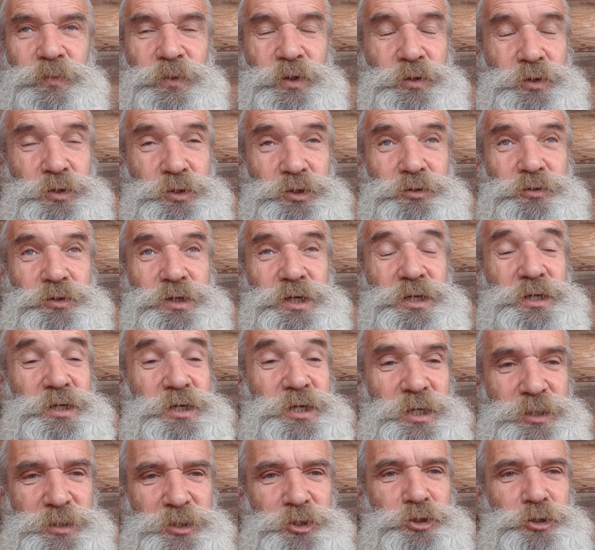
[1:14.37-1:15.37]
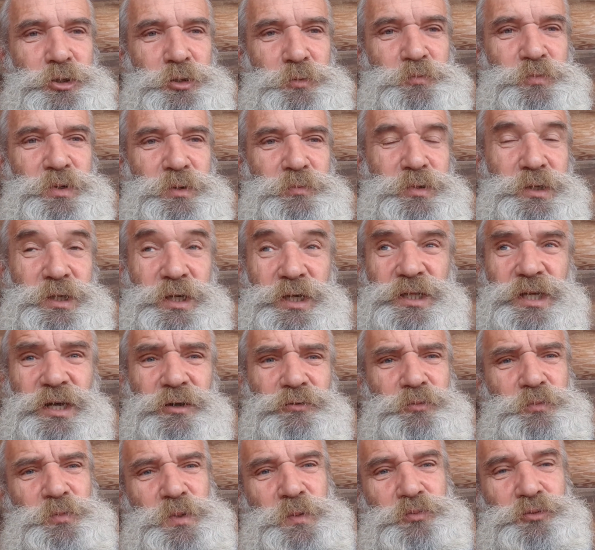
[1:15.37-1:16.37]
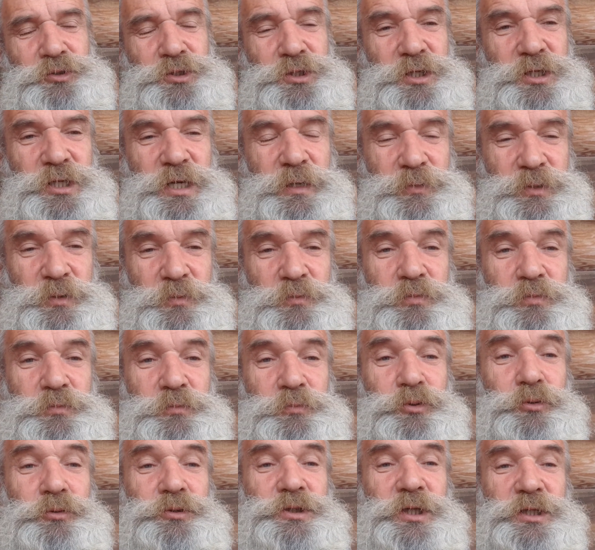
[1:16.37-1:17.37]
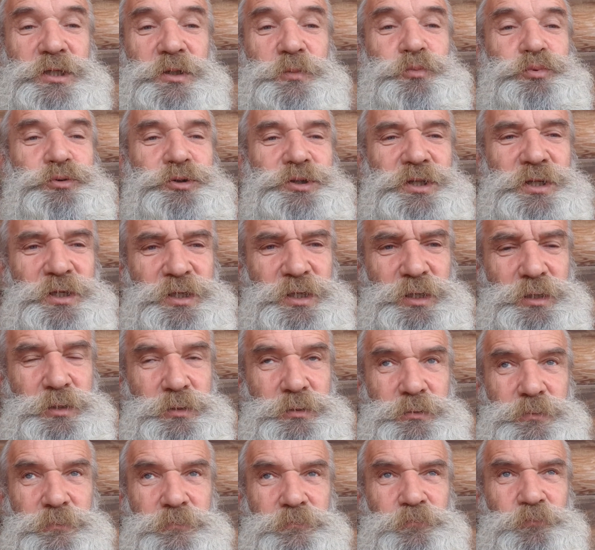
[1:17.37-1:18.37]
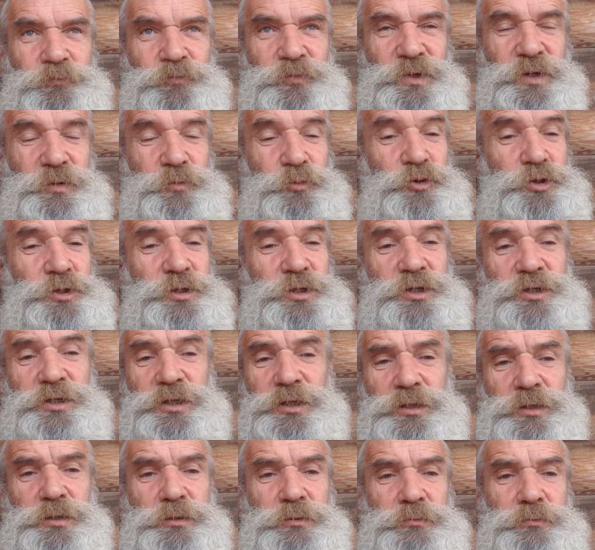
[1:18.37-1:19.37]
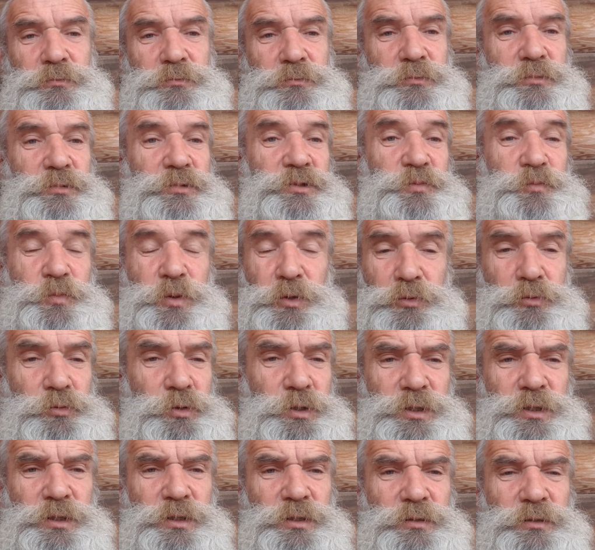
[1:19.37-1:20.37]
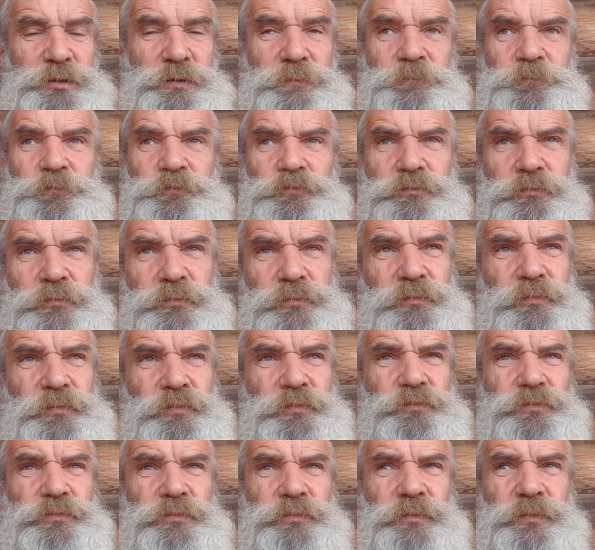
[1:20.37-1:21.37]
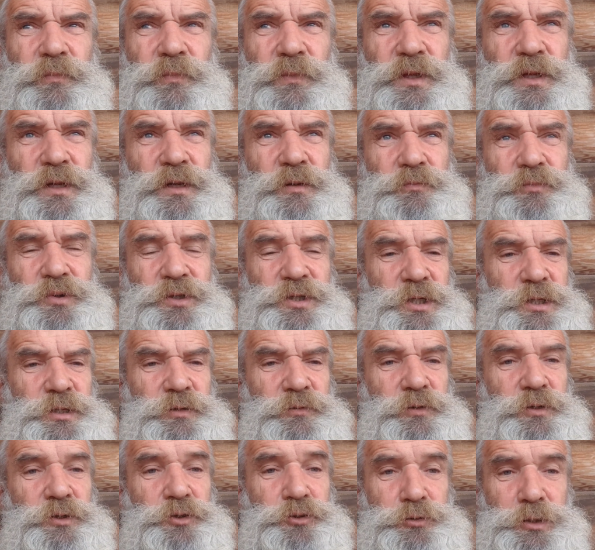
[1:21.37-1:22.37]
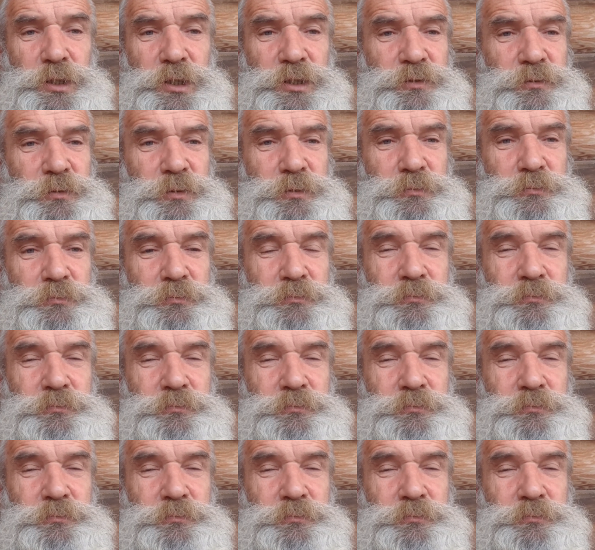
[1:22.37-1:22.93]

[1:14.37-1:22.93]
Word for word: Если конкретно что-то прибыли, а так вот по пустякам-то, получается, пустяки. И можно жить спокойно. Без этого государства.